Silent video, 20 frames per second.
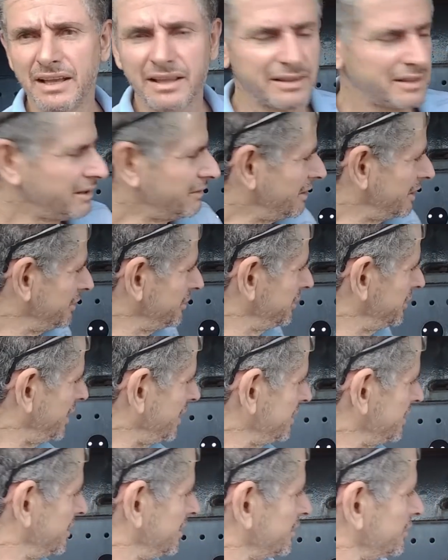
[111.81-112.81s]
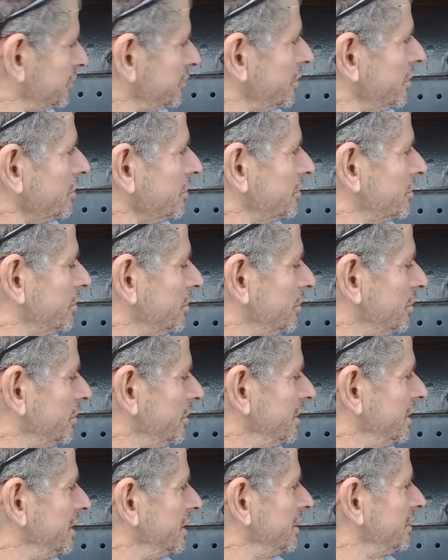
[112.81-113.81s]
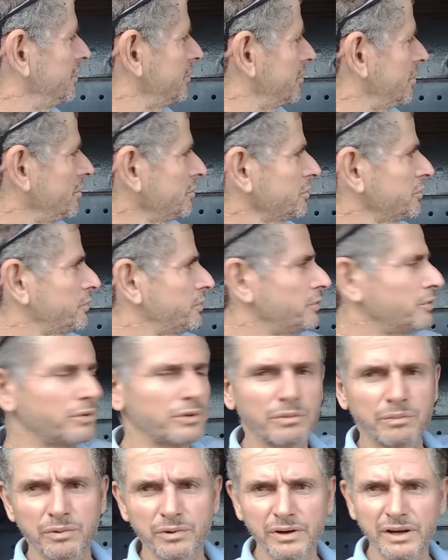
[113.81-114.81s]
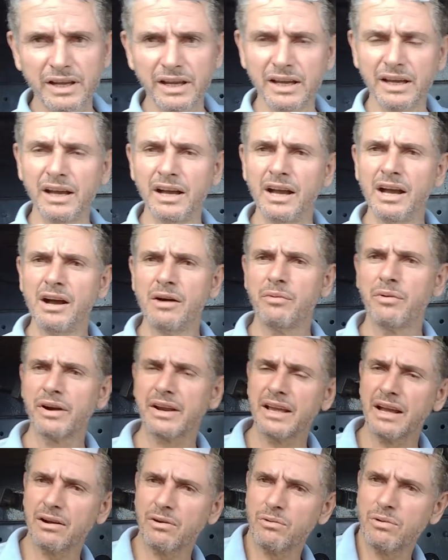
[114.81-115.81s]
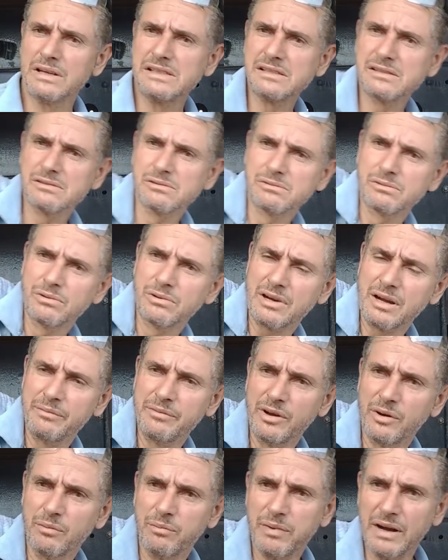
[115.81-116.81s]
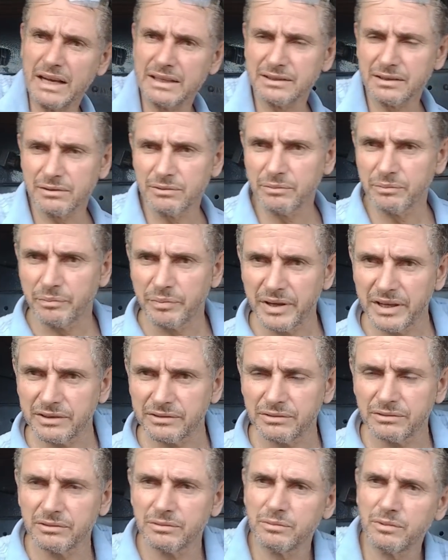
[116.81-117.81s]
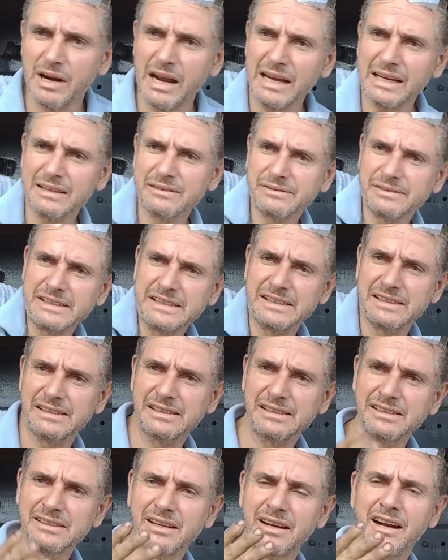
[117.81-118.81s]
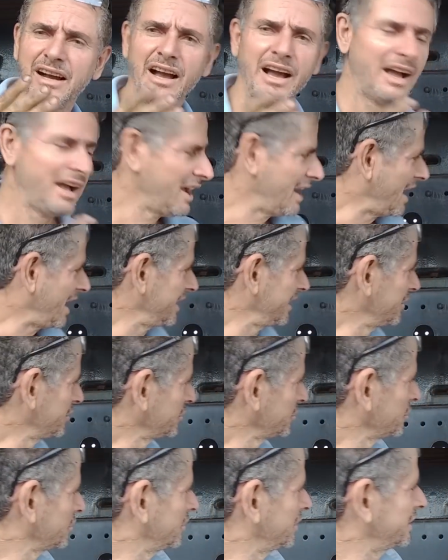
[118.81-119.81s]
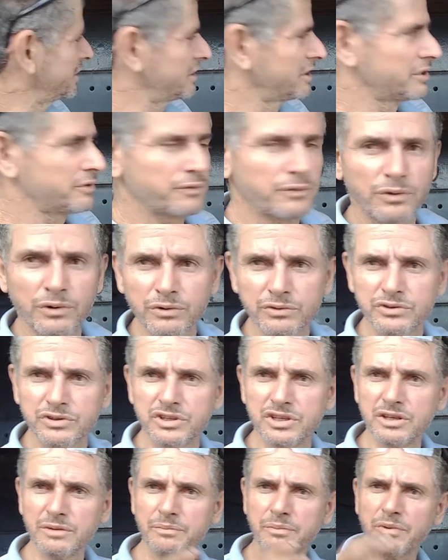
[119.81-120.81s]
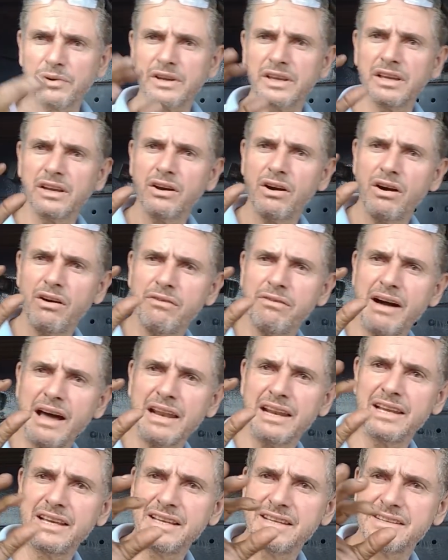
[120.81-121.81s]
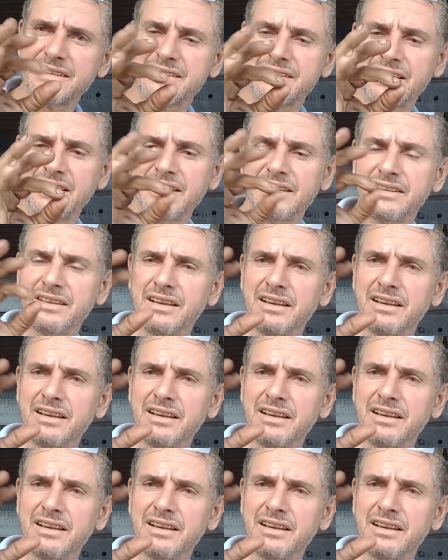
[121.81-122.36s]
Então aí o engenheiro soltou eles com os furos. Por quê? Porque quando o caminhão passa com peso no buraco, ele faz assim, ó. Aí o, esses furos tipo que ovaliza.